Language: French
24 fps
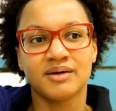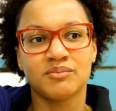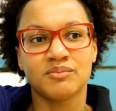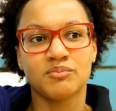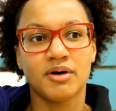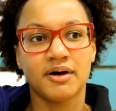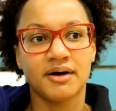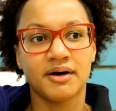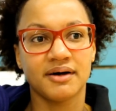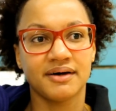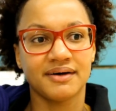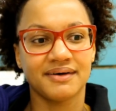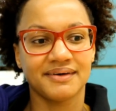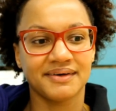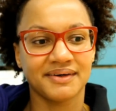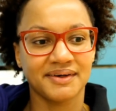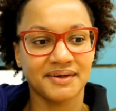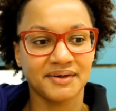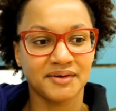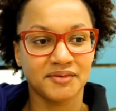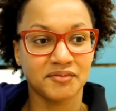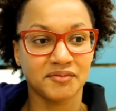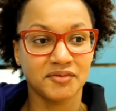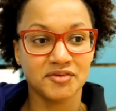
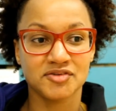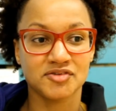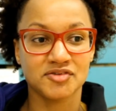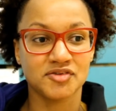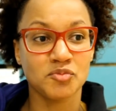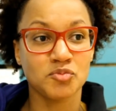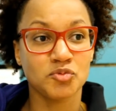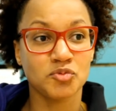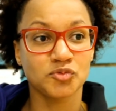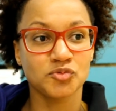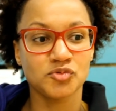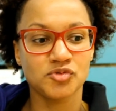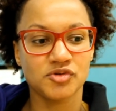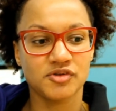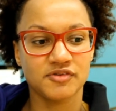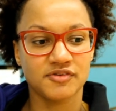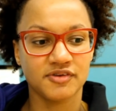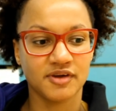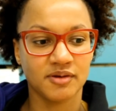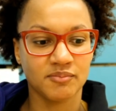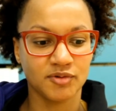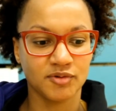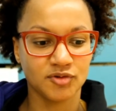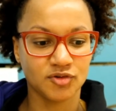Bah ouais, c'est ça. Pour nous,
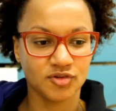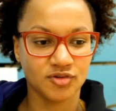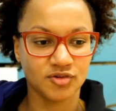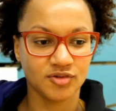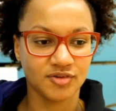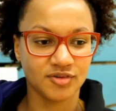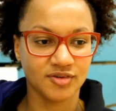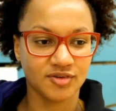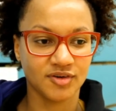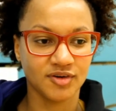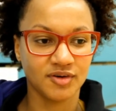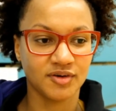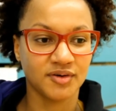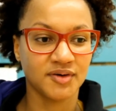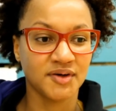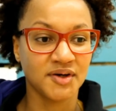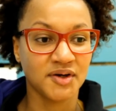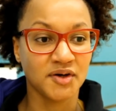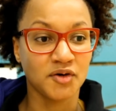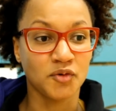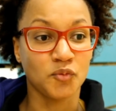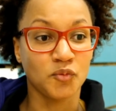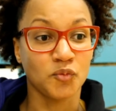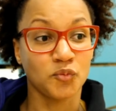c'était un match. Euh,
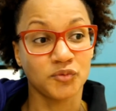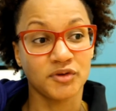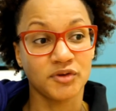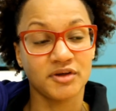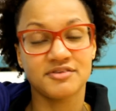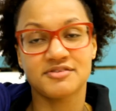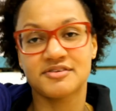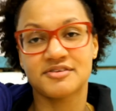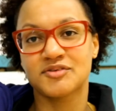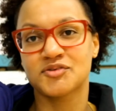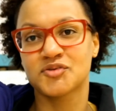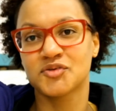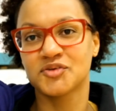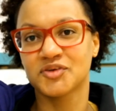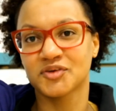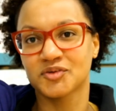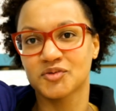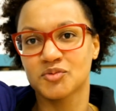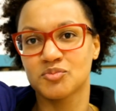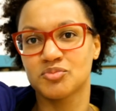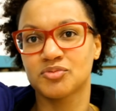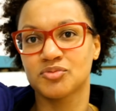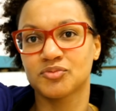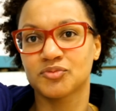on a essayé de tenir
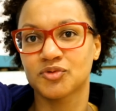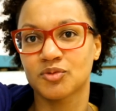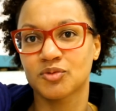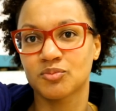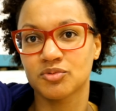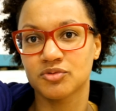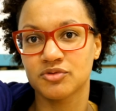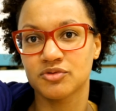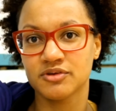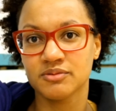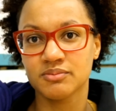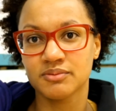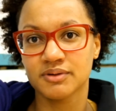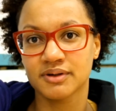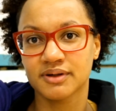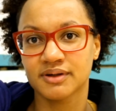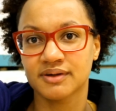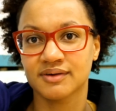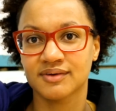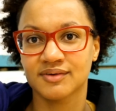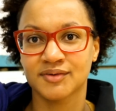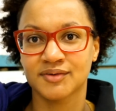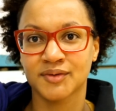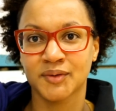le plus longtemps possible.
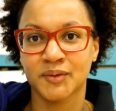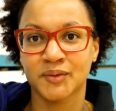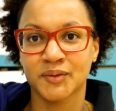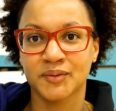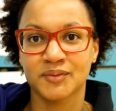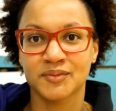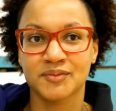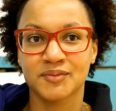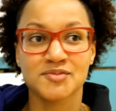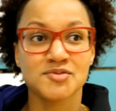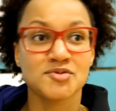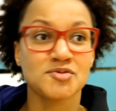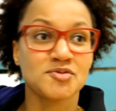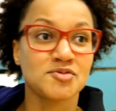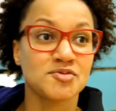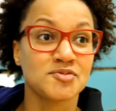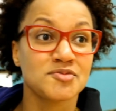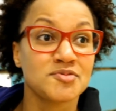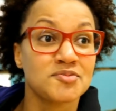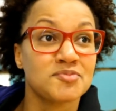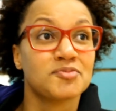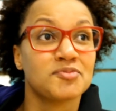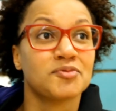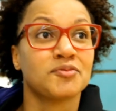Euh,
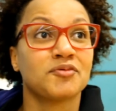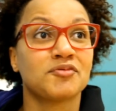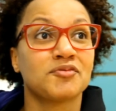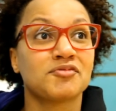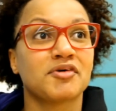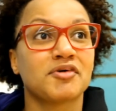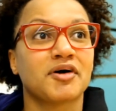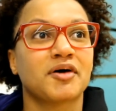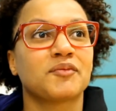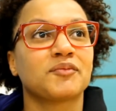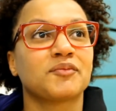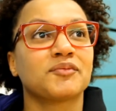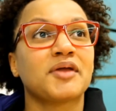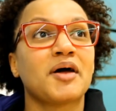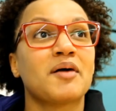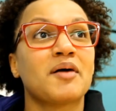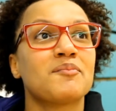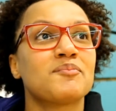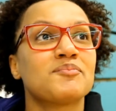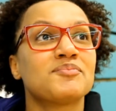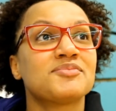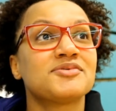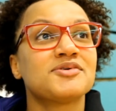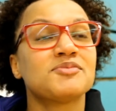bon, on a un
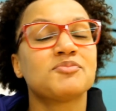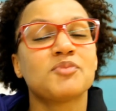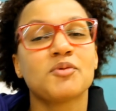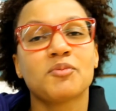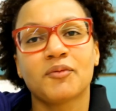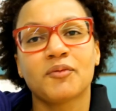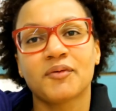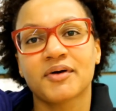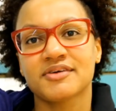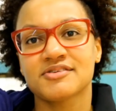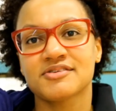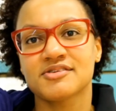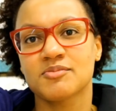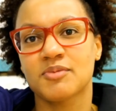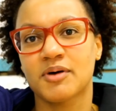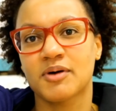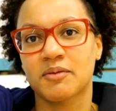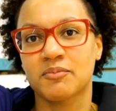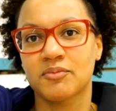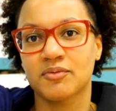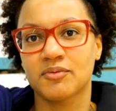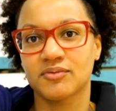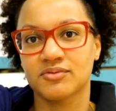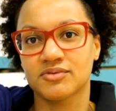petit peu progressé par
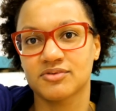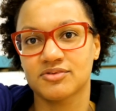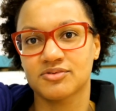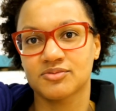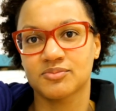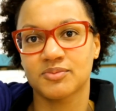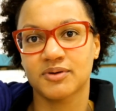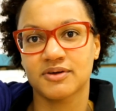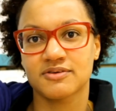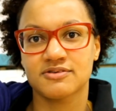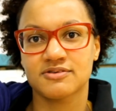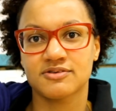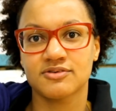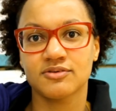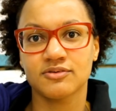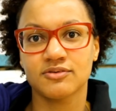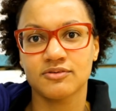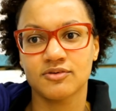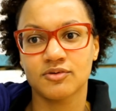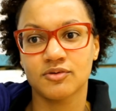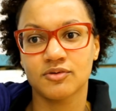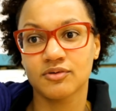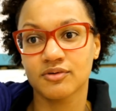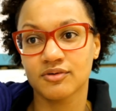rapport aux saisons
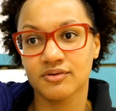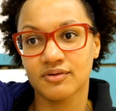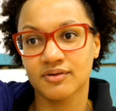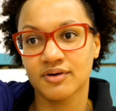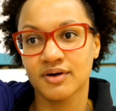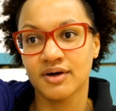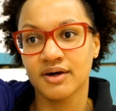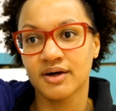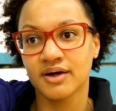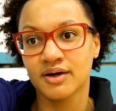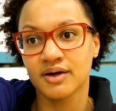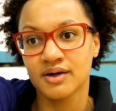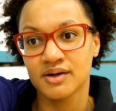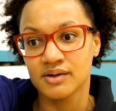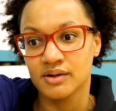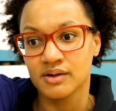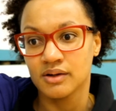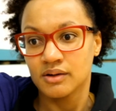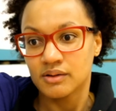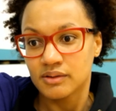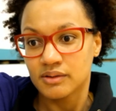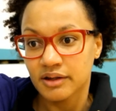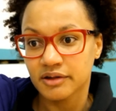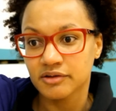précédentes et que
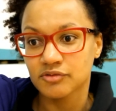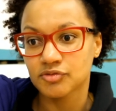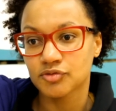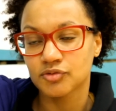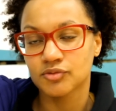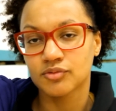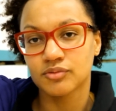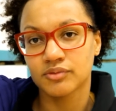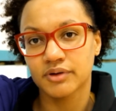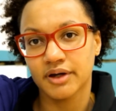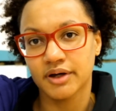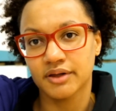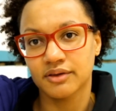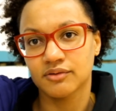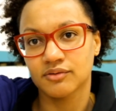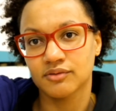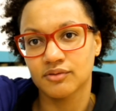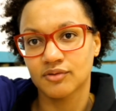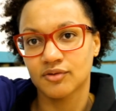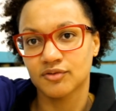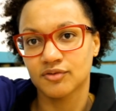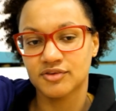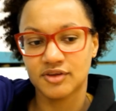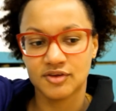là, il faut qu'on garde
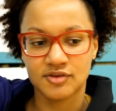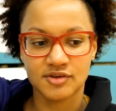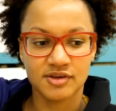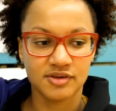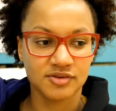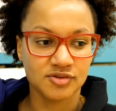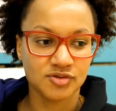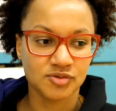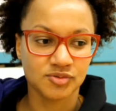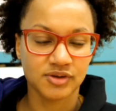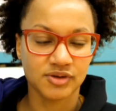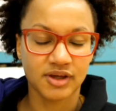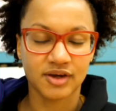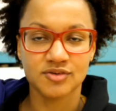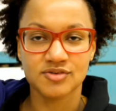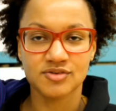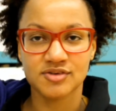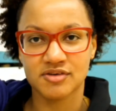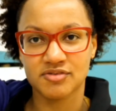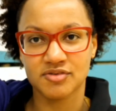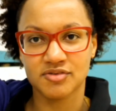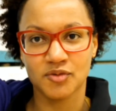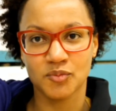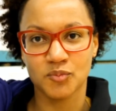en tête ce qu'on a réussi
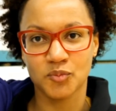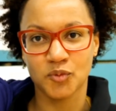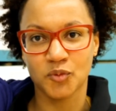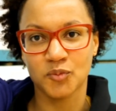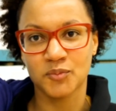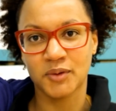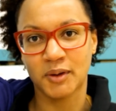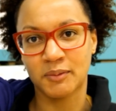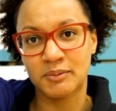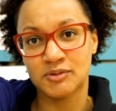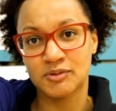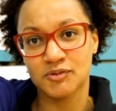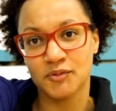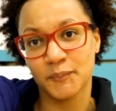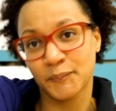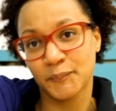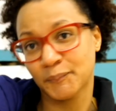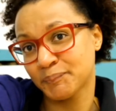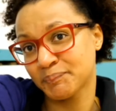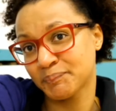à faire en première mi-temps.